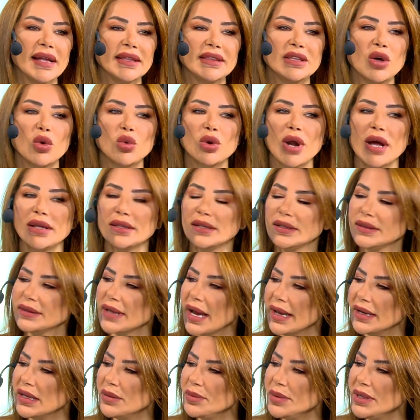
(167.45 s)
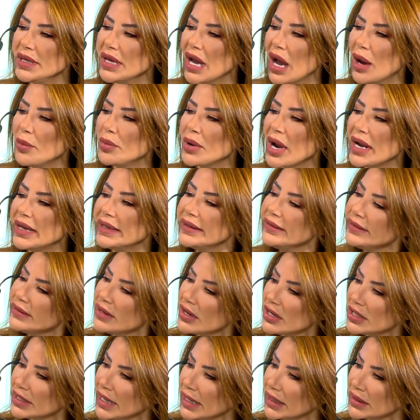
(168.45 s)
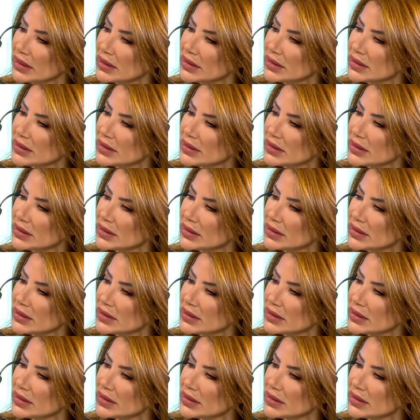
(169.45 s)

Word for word: الدورات التعليمية عبر الإنترنت